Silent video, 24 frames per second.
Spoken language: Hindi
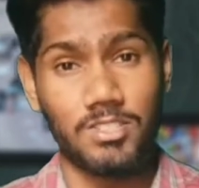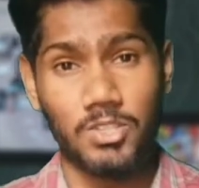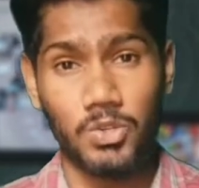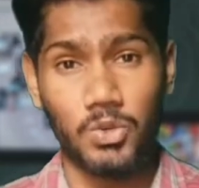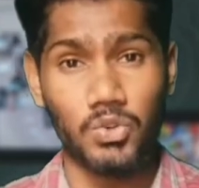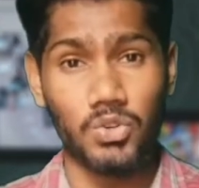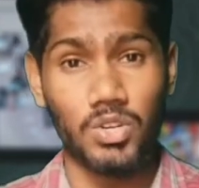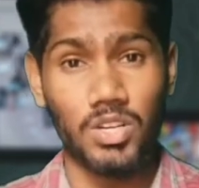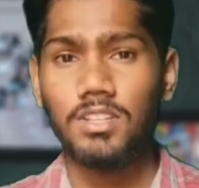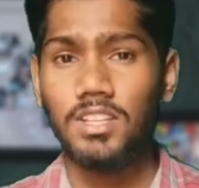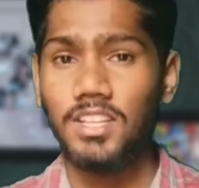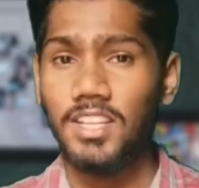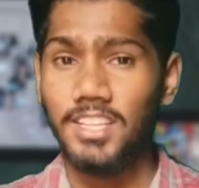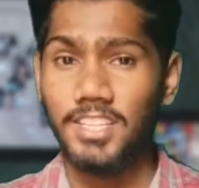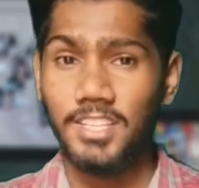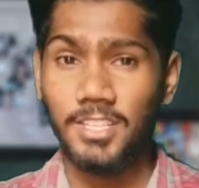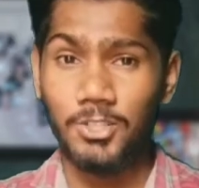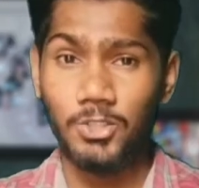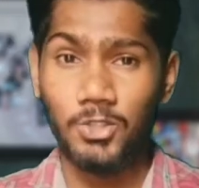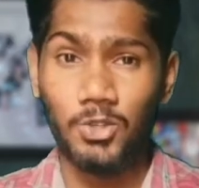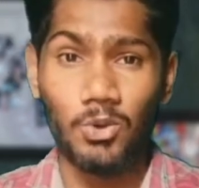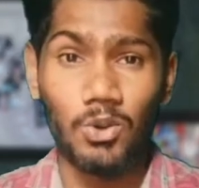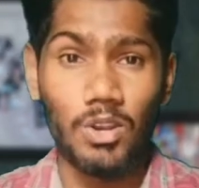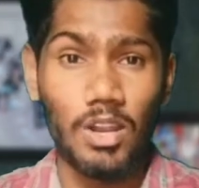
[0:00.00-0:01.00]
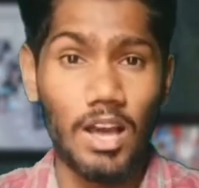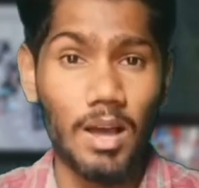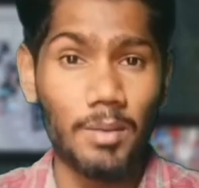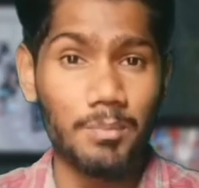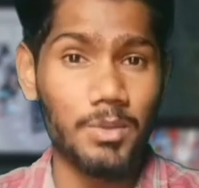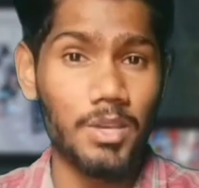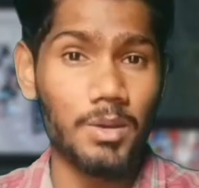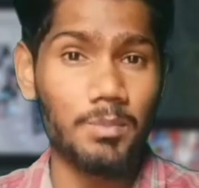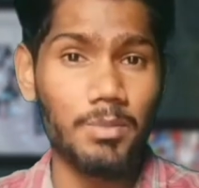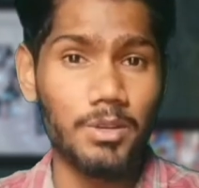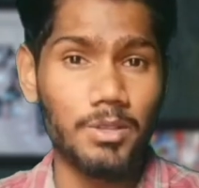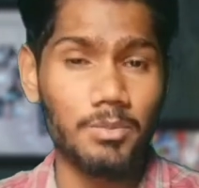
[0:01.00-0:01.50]
जरूरी है लेकिन जो
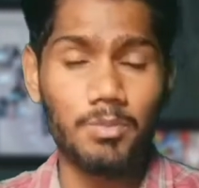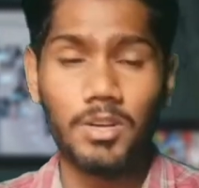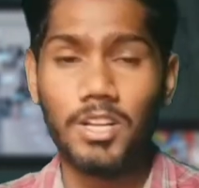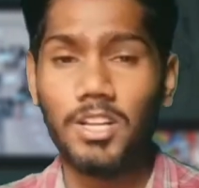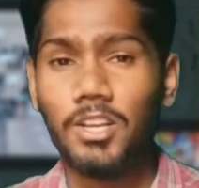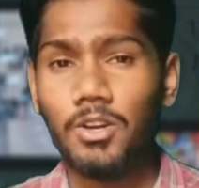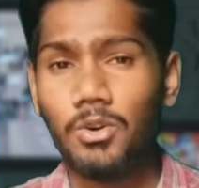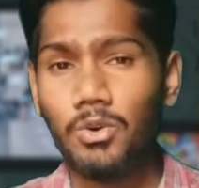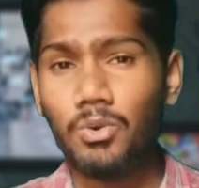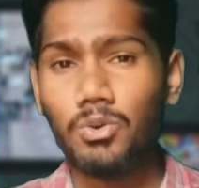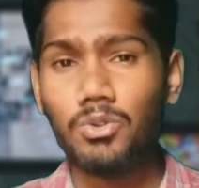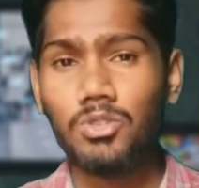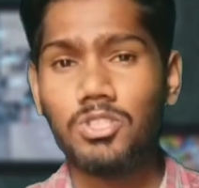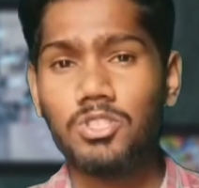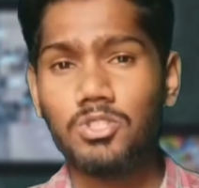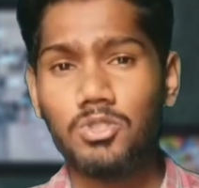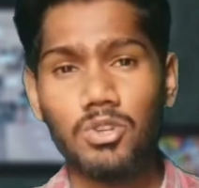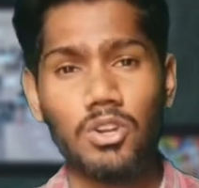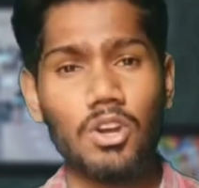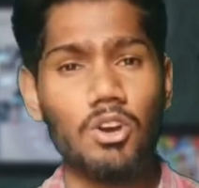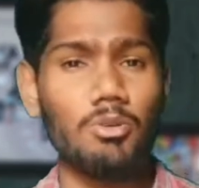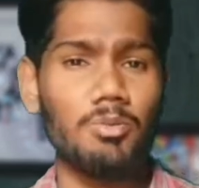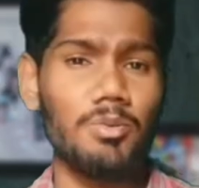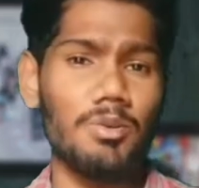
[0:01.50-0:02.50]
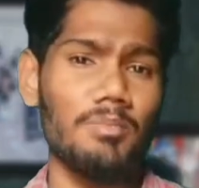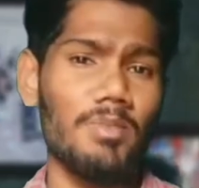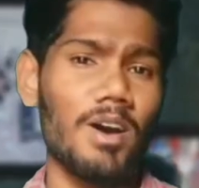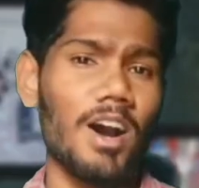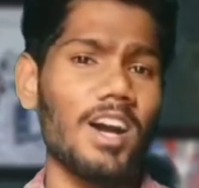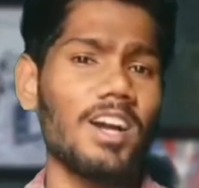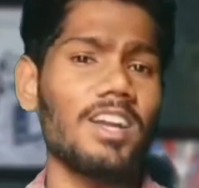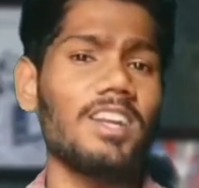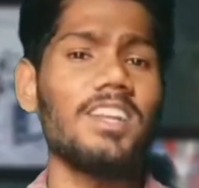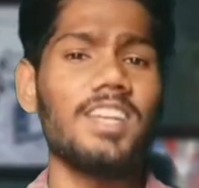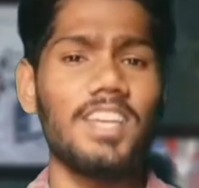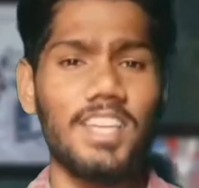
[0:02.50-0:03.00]
लाभ के पद पर है वो इस चुनाव में
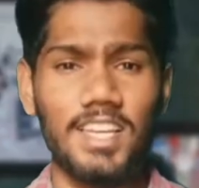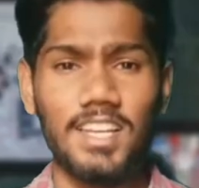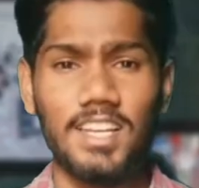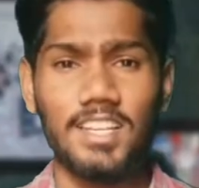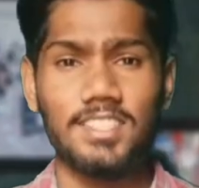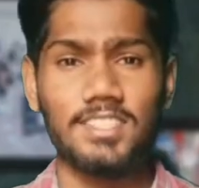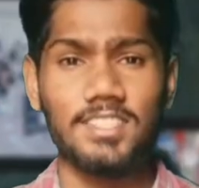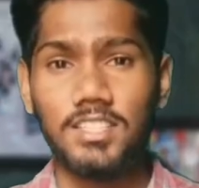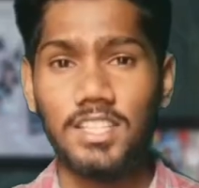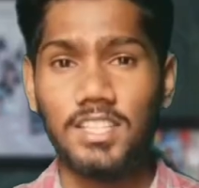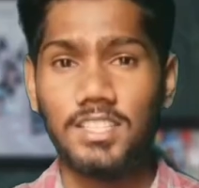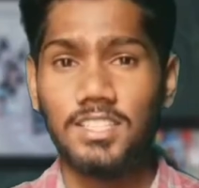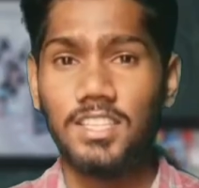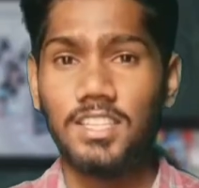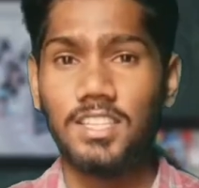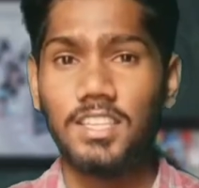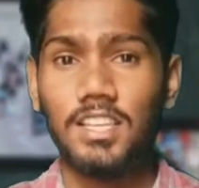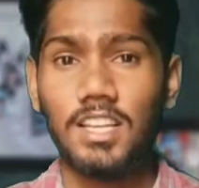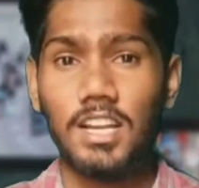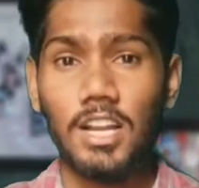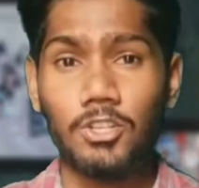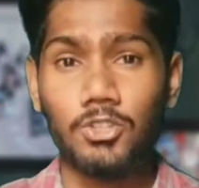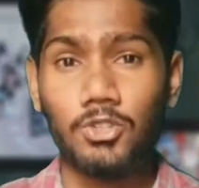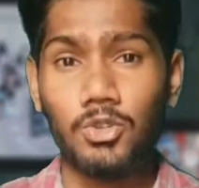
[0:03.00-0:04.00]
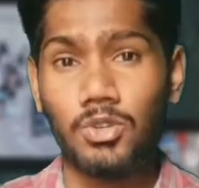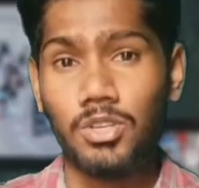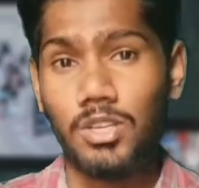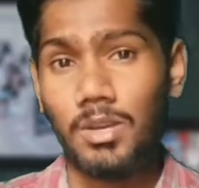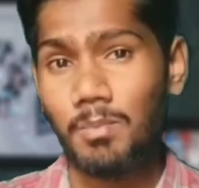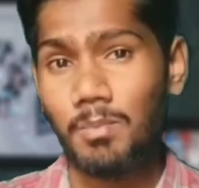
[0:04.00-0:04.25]
भाग नहीं ले सकते जैसे कि राज्यों